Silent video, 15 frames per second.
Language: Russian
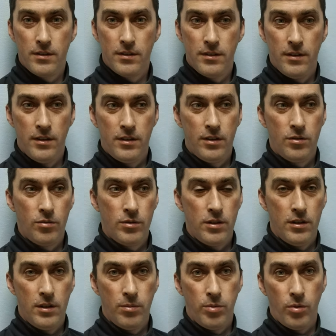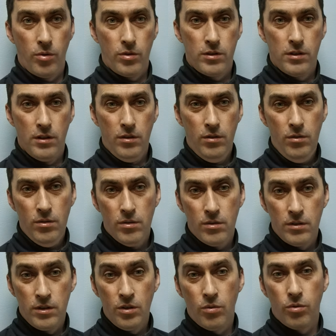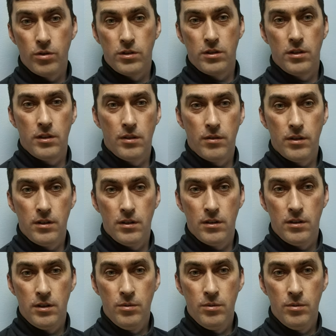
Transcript: дотянуться до поручня, но не хочет этого делать.